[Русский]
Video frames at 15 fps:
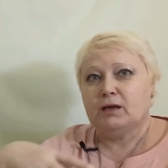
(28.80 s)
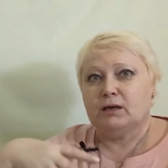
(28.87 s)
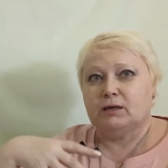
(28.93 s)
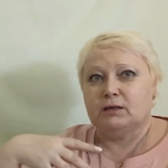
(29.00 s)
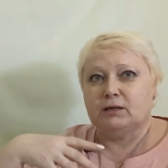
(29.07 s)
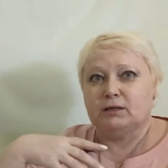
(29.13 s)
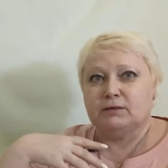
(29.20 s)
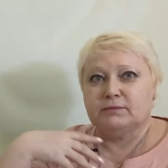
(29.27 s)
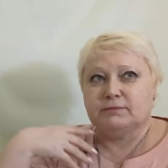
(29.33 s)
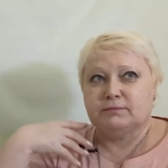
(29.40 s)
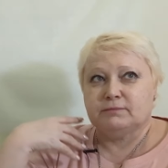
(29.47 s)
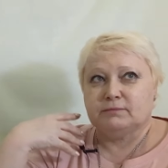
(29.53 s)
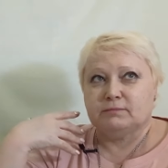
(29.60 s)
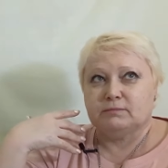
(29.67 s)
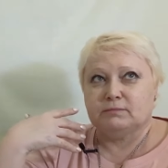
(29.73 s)
а,
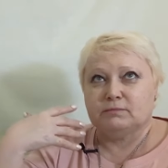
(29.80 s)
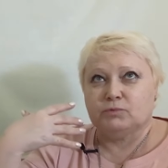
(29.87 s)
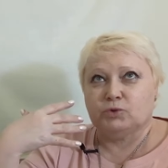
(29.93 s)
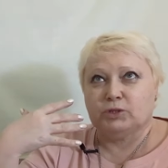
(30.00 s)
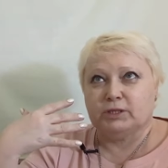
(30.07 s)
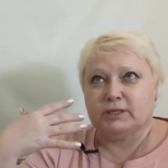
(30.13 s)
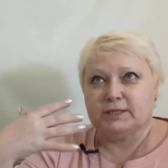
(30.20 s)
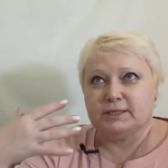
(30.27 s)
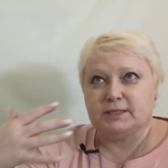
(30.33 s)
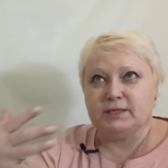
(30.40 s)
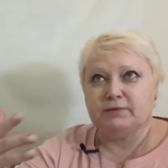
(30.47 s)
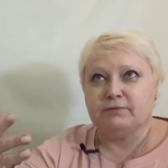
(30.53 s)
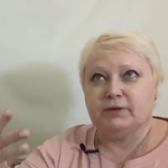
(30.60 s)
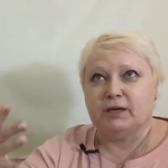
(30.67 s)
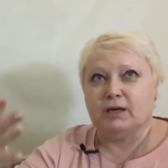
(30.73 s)
вот
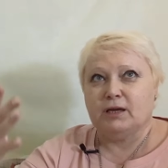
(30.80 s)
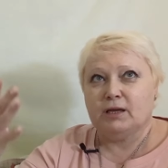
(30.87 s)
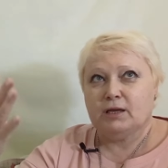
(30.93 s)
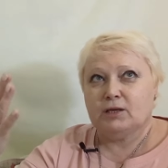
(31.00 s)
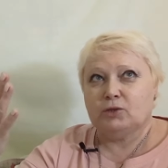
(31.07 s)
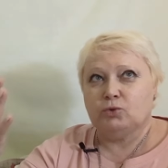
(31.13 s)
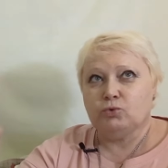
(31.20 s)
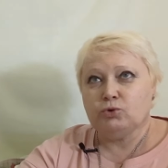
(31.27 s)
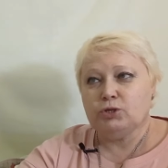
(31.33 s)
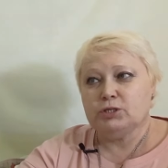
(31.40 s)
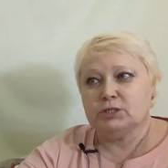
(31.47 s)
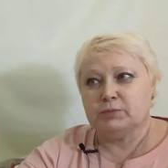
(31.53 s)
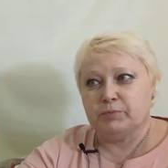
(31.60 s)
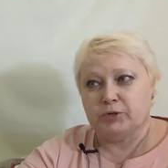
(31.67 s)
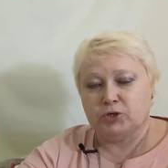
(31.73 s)
красивые, но ну, не
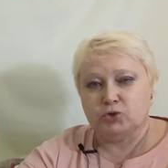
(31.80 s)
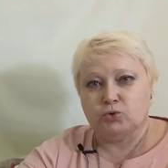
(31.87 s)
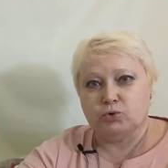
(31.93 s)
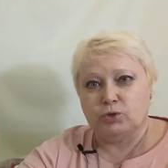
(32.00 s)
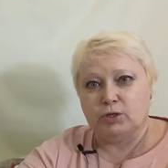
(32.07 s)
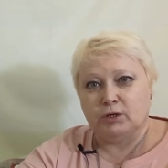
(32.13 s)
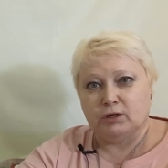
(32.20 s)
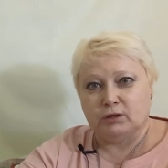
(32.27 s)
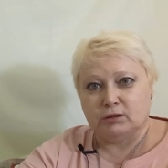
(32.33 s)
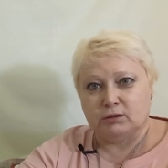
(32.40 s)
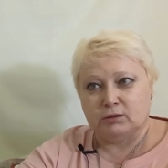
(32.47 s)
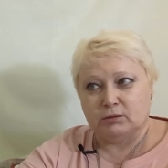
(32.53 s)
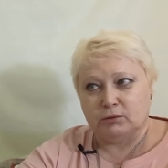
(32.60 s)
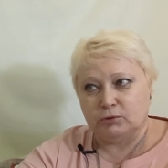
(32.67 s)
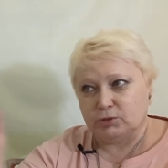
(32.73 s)
запряженные
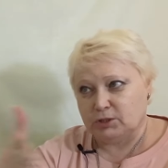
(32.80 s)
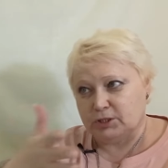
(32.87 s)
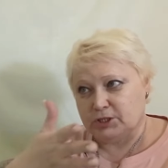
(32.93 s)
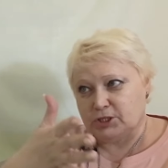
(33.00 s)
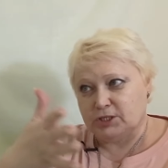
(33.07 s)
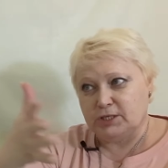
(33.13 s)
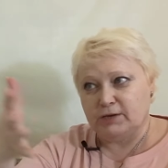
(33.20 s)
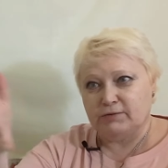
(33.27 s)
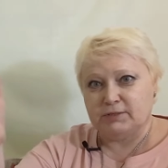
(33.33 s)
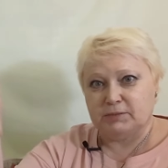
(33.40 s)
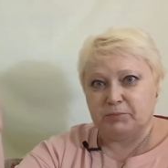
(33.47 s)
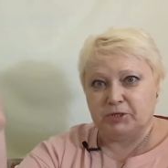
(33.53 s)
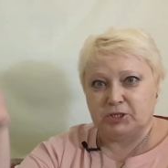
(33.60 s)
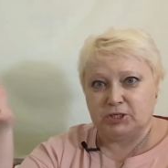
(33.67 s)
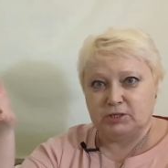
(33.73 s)
лошадей,
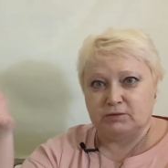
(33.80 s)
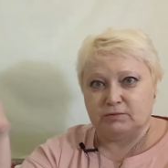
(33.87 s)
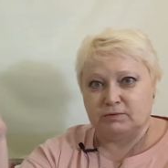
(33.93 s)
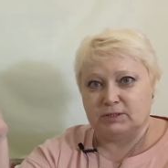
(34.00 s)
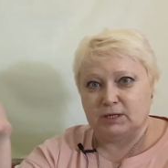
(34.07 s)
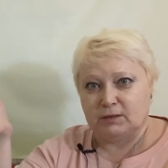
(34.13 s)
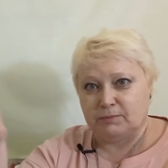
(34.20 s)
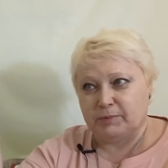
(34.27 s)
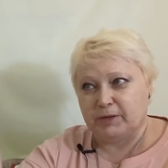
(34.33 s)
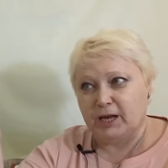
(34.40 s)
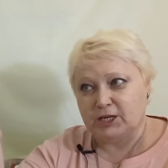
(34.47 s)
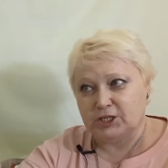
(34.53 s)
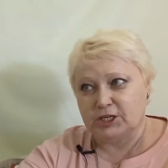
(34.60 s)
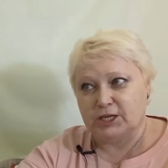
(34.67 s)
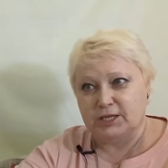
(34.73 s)

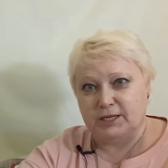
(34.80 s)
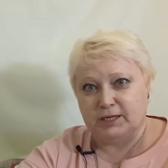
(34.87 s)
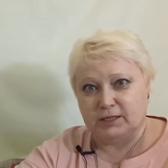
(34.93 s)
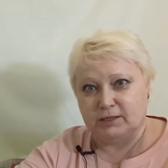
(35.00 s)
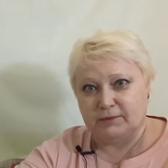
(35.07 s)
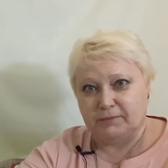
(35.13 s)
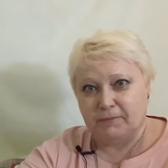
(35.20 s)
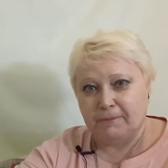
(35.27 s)
запряжки нет.